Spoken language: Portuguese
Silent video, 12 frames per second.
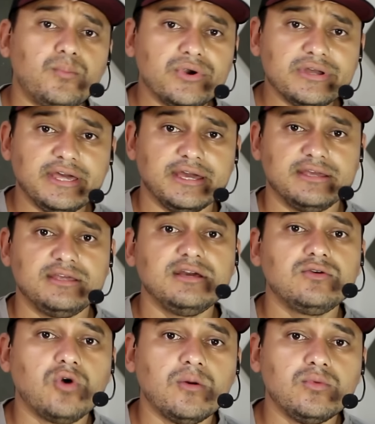Por quê?
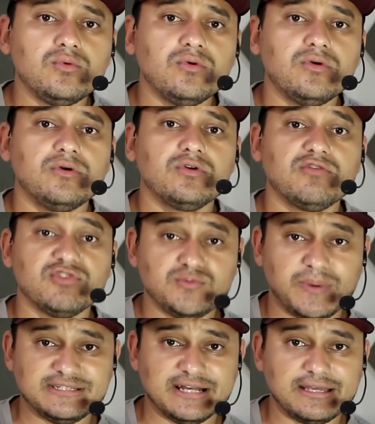Que como o que eu vou te
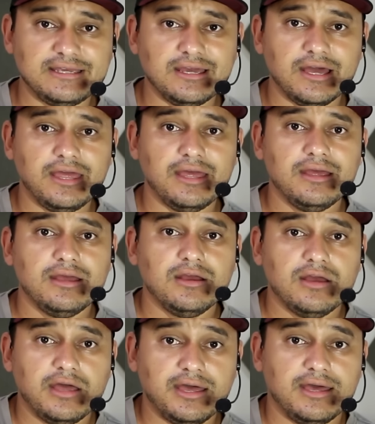passar aqui
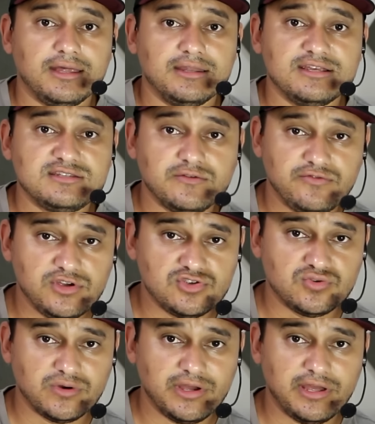é, nesse
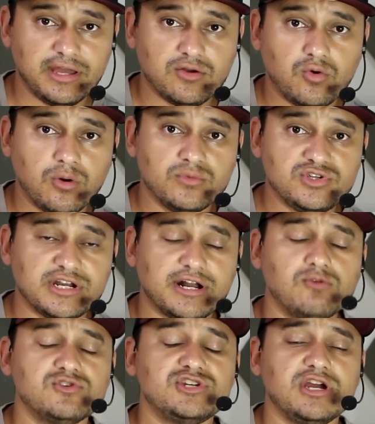vídeo é como chegar
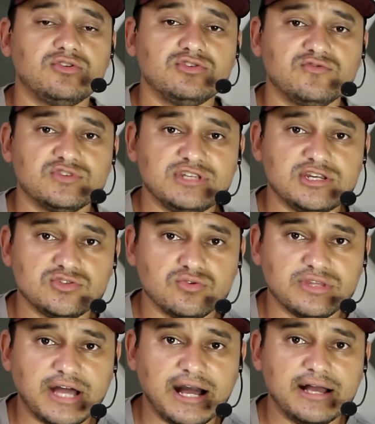a um jeito de você
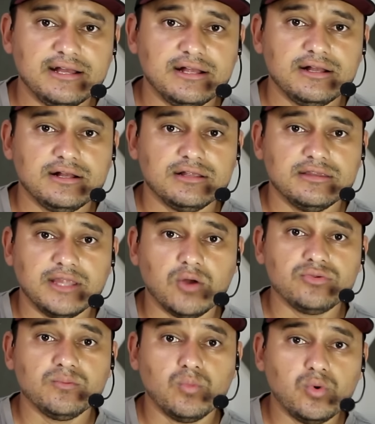estudar
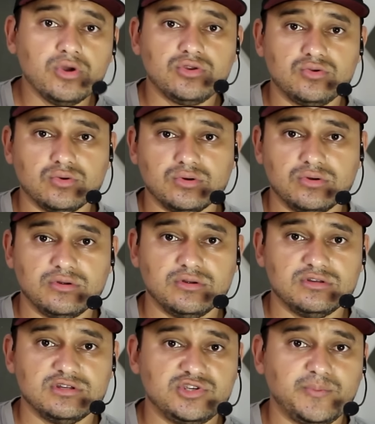não muito,
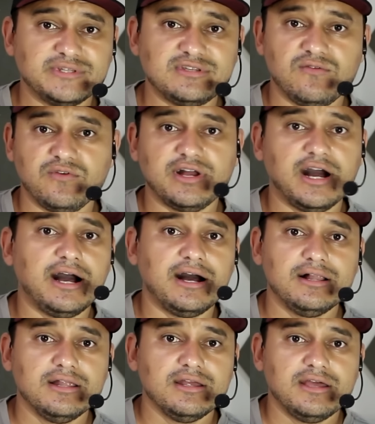Tipo assim,
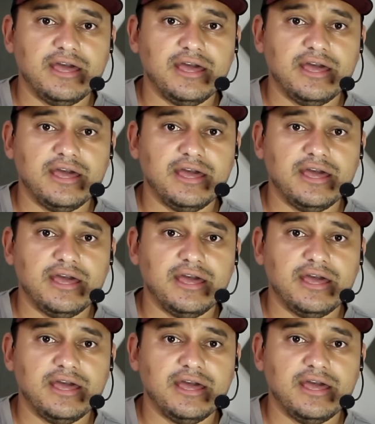ficar